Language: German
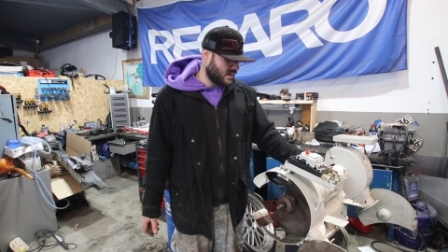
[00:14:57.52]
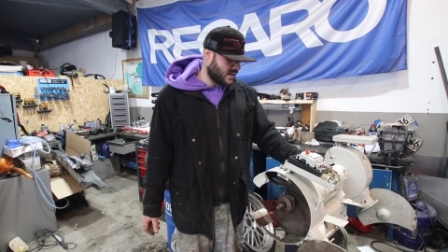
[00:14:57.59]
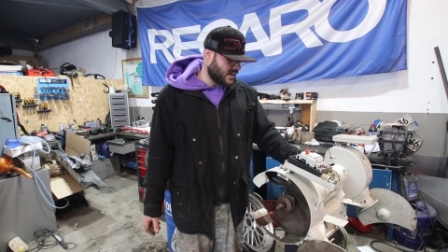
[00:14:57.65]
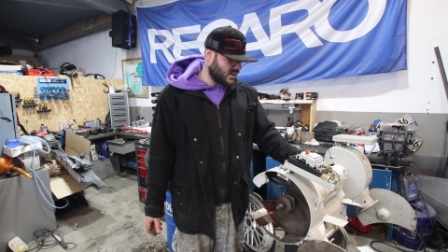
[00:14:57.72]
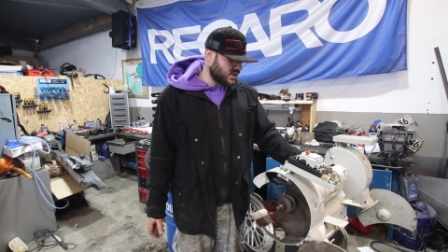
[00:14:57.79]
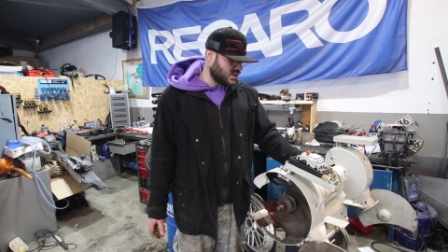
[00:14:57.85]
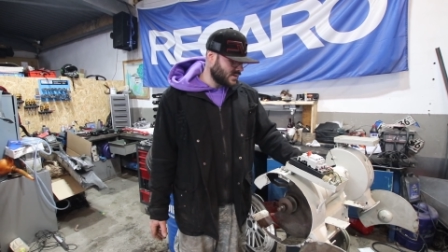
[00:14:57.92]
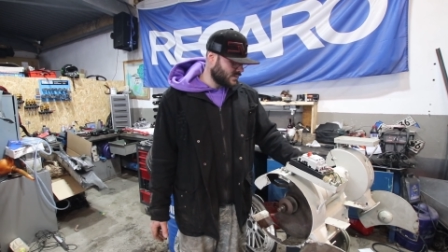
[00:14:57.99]
Die
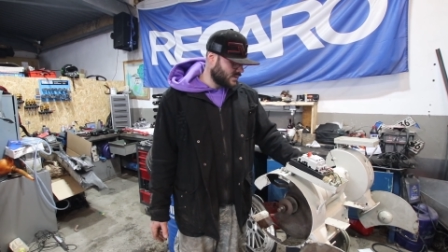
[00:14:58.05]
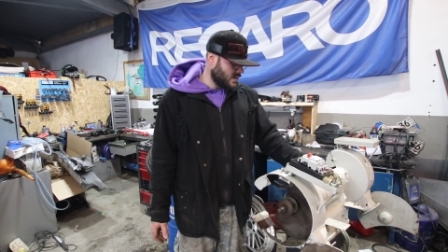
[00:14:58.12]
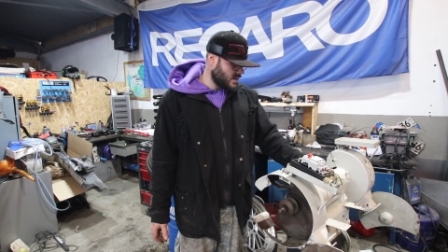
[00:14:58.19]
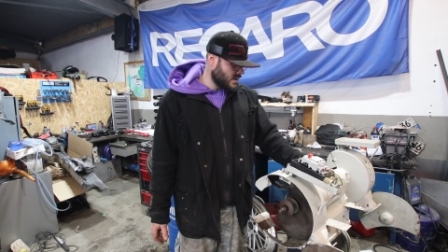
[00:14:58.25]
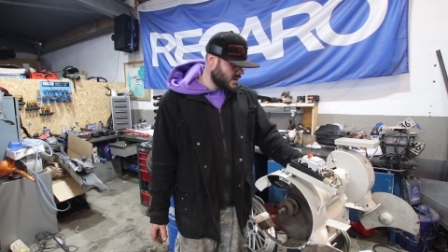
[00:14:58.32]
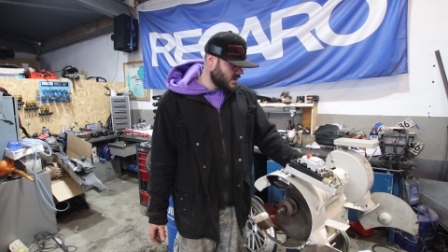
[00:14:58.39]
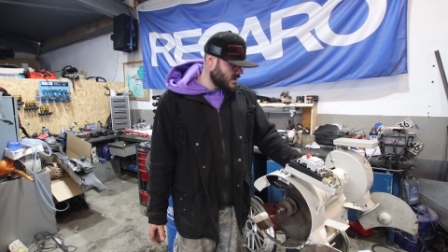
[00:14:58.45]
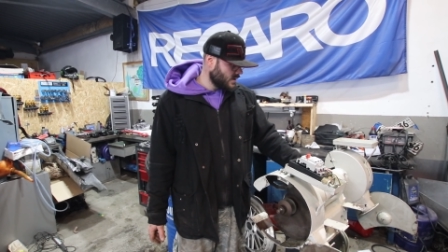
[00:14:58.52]
Gerätschaft
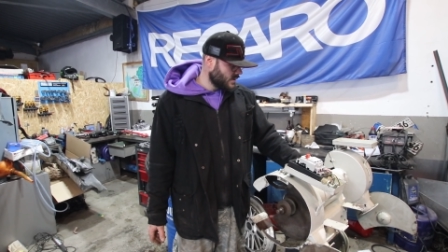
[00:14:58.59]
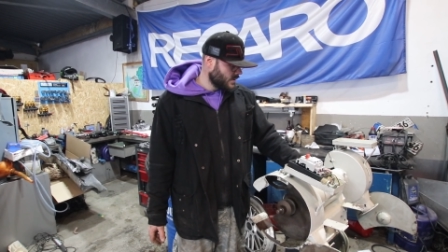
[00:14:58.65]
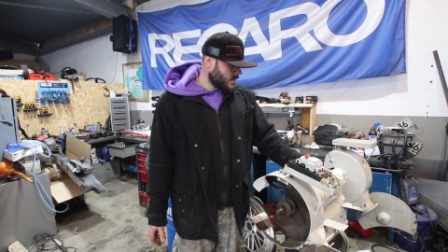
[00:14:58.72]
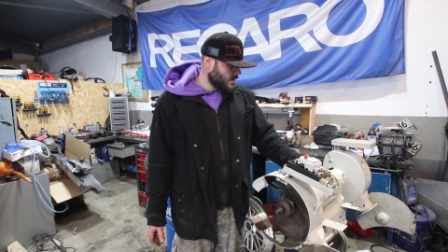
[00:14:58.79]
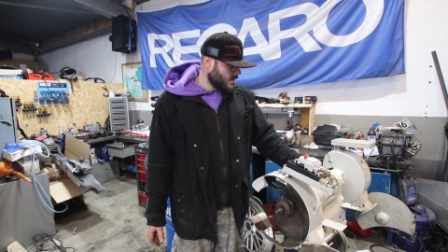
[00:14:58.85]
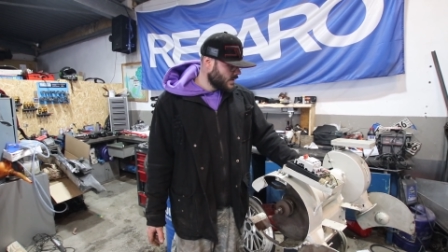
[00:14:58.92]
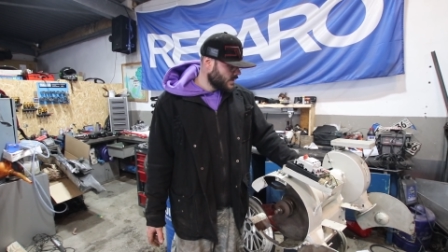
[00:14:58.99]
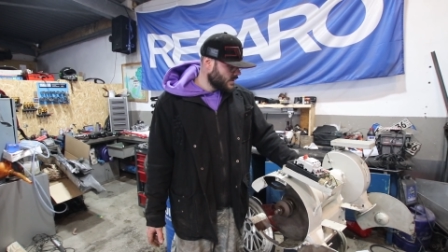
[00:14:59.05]
hier
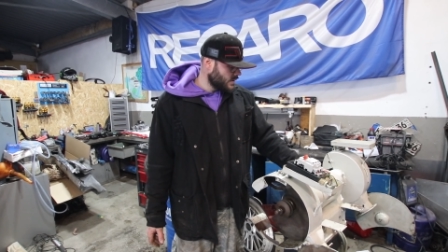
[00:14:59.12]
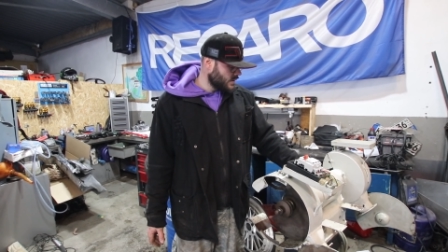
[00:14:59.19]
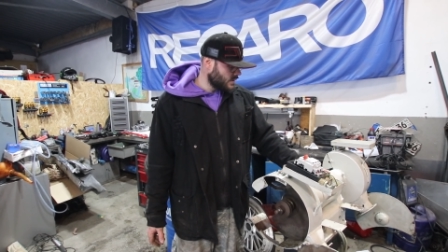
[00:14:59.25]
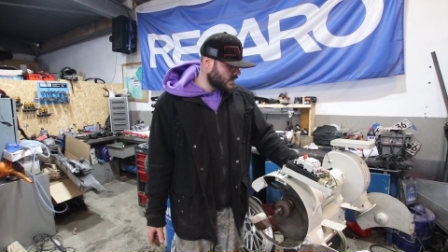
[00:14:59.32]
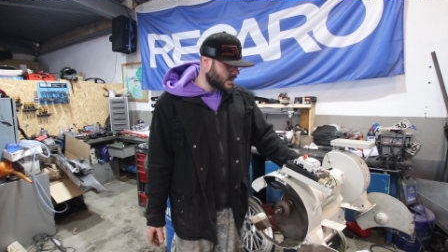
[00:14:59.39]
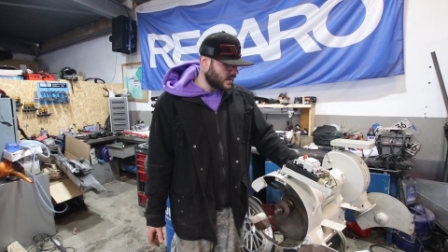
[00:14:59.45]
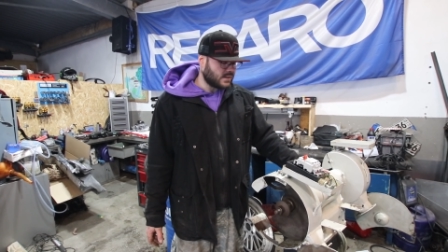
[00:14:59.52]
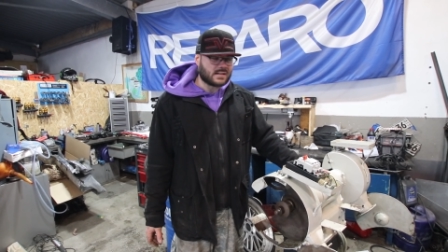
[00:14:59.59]

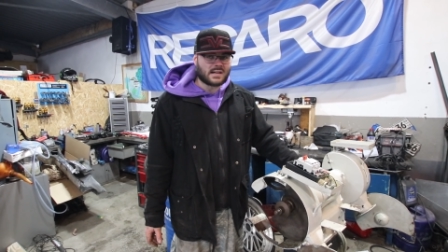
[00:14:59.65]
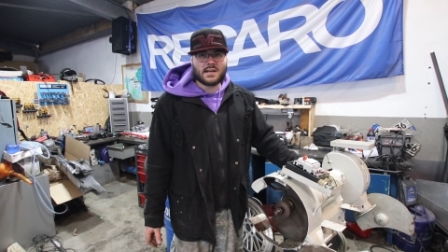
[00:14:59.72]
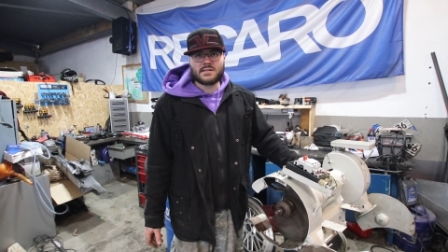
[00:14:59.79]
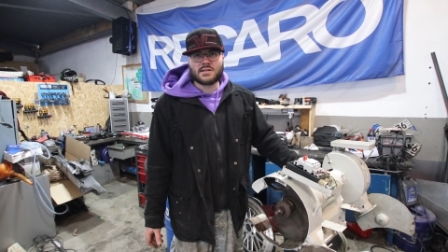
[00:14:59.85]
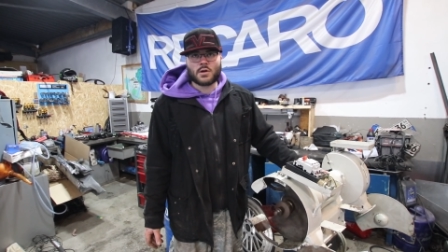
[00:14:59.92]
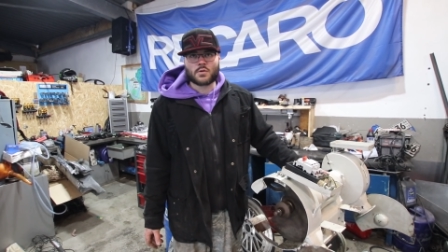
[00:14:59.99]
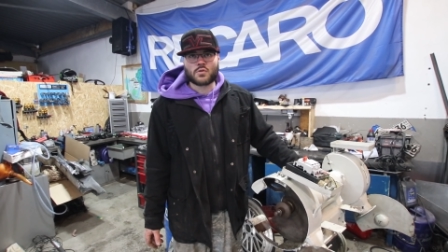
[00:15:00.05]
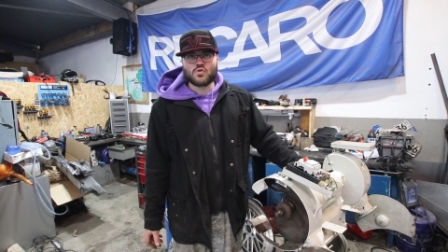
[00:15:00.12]
dreht
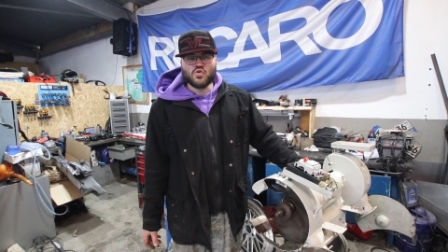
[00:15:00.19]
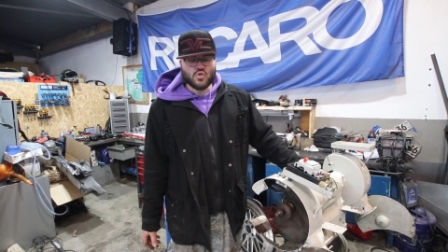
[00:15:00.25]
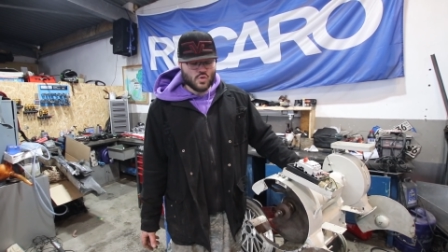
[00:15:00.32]
3000